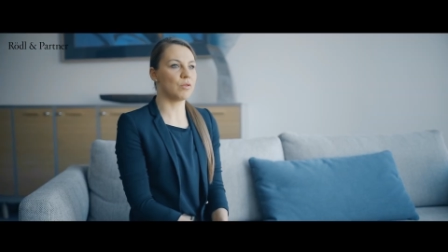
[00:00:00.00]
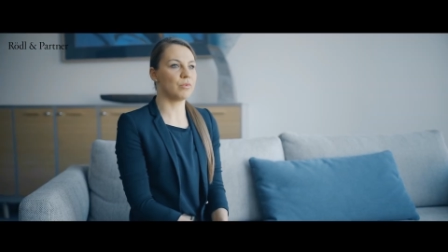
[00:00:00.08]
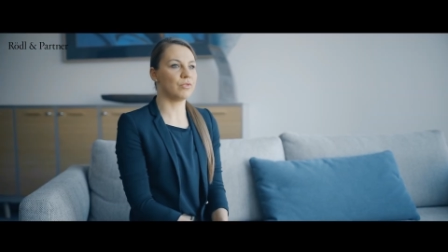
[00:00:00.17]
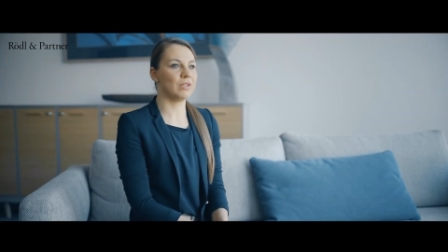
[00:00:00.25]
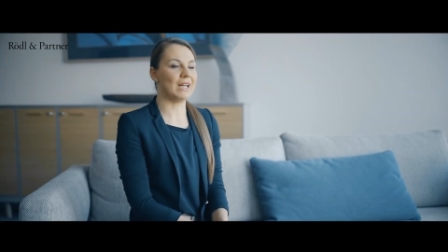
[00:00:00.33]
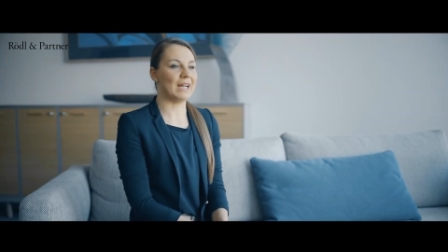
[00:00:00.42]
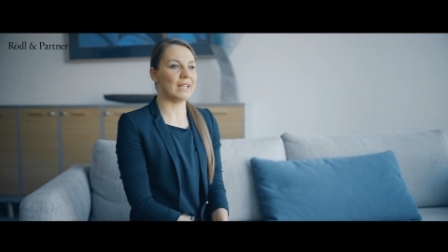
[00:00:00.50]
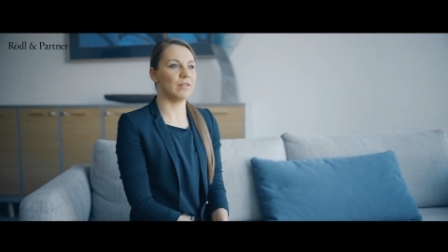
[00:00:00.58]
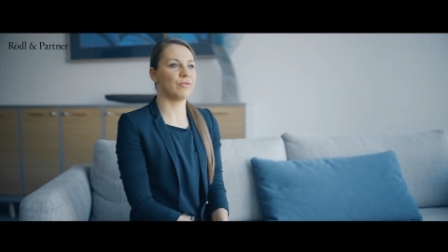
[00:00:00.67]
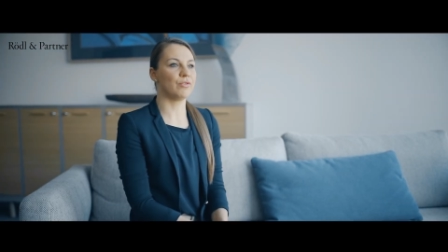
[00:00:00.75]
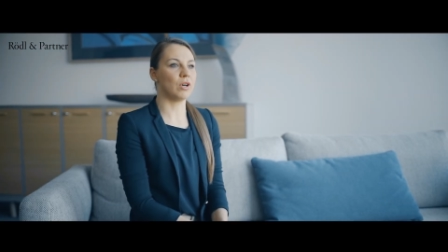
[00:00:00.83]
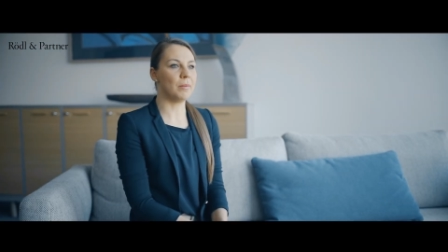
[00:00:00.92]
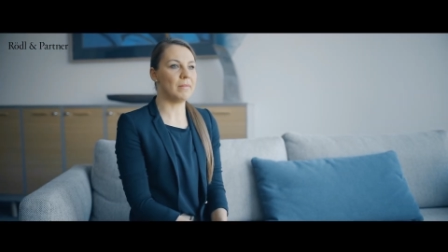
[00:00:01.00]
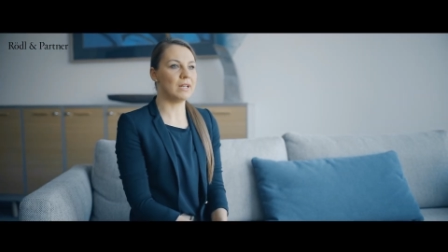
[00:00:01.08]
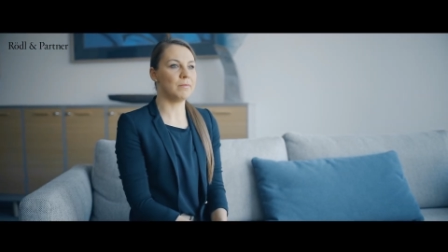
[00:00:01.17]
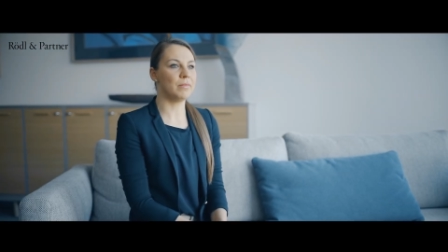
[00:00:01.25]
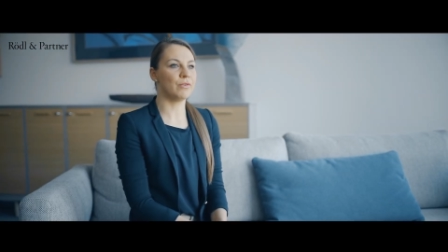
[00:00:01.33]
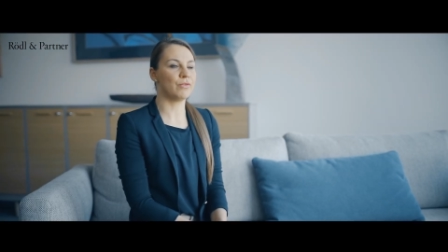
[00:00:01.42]
obwohl eine
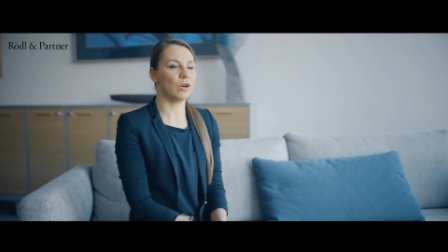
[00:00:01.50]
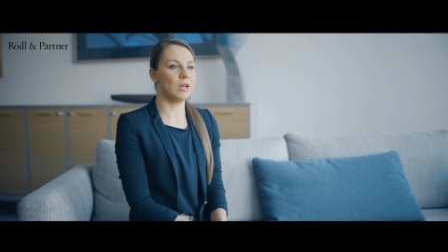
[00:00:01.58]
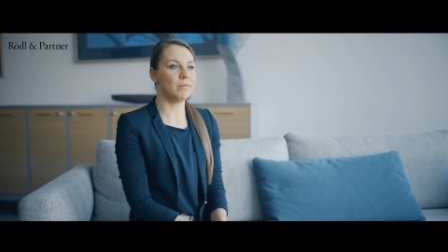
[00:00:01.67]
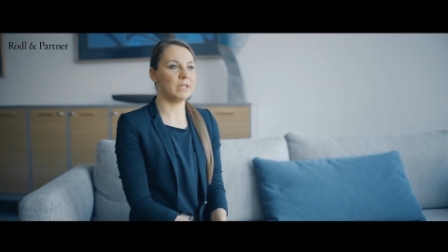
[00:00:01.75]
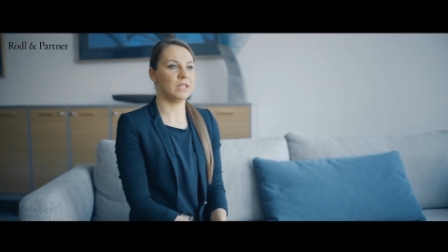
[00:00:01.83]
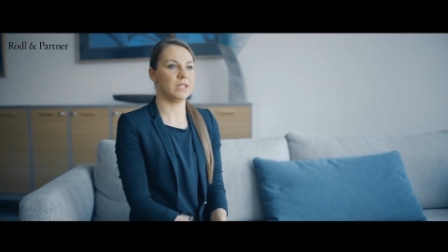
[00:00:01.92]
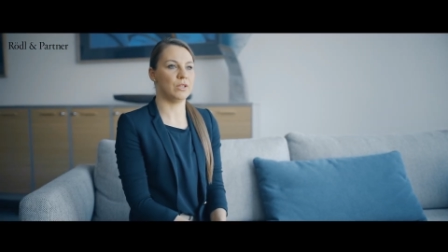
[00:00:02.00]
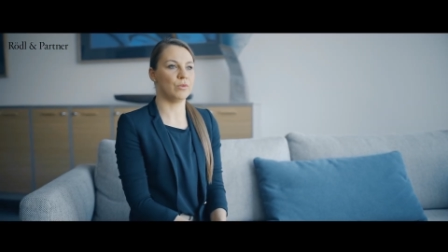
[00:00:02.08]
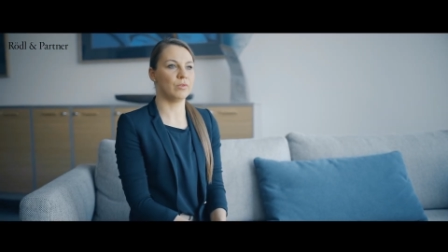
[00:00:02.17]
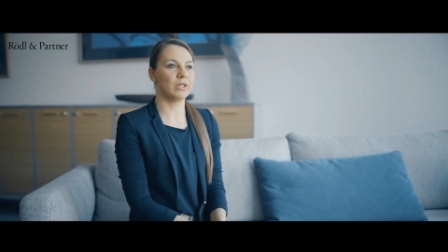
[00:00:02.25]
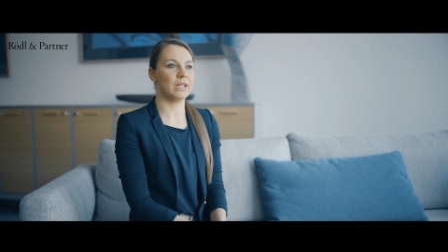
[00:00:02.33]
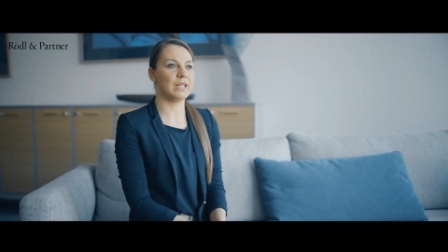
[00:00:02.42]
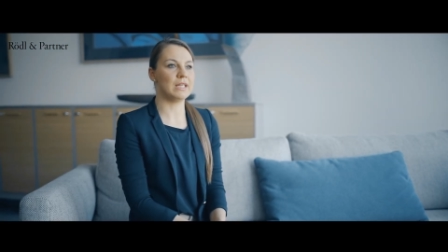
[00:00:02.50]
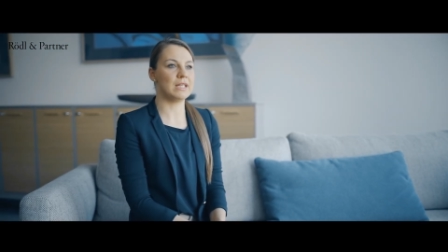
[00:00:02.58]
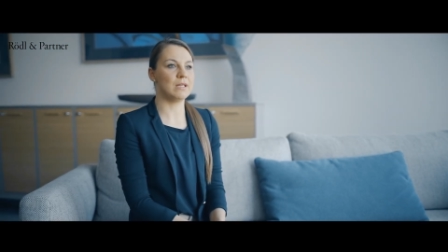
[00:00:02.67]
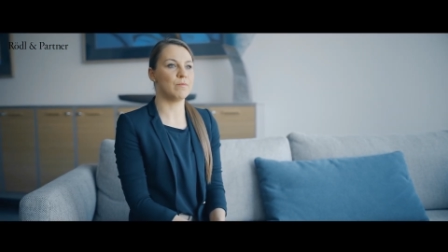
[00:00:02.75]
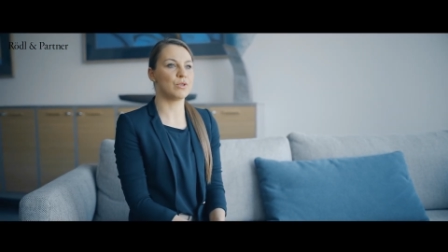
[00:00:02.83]
formelle Bevollmächtigung in den